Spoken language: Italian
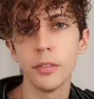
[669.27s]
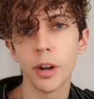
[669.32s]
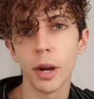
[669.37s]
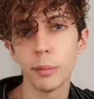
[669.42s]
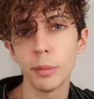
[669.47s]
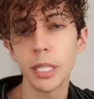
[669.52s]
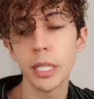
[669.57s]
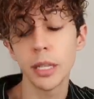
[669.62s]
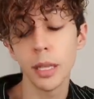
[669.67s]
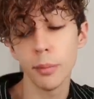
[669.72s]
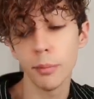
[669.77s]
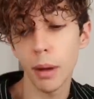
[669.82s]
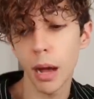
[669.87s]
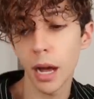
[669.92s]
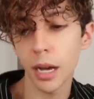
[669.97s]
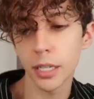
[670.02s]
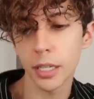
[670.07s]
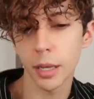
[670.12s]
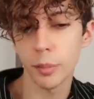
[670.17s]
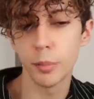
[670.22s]
veramente
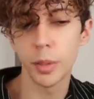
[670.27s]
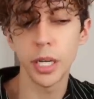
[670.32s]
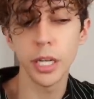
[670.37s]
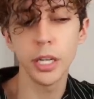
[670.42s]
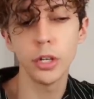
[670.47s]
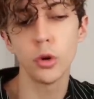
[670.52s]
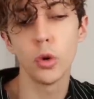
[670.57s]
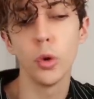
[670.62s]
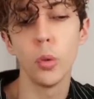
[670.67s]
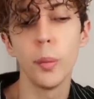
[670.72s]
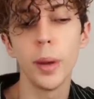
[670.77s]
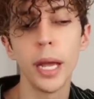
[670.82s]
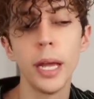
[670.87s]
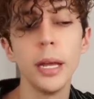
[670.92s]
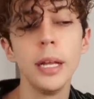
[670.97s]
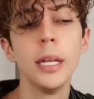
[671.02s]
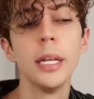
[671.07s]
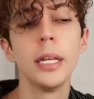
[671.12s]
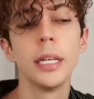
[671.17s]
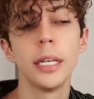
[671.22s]
macabri come
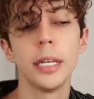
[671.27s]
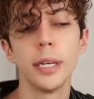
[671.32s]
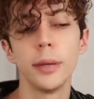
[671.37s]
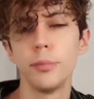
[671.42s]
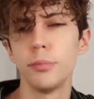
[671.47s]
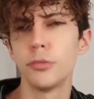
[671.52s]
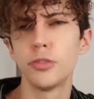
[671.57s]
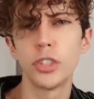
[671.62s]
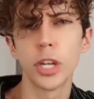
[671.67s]
ehm,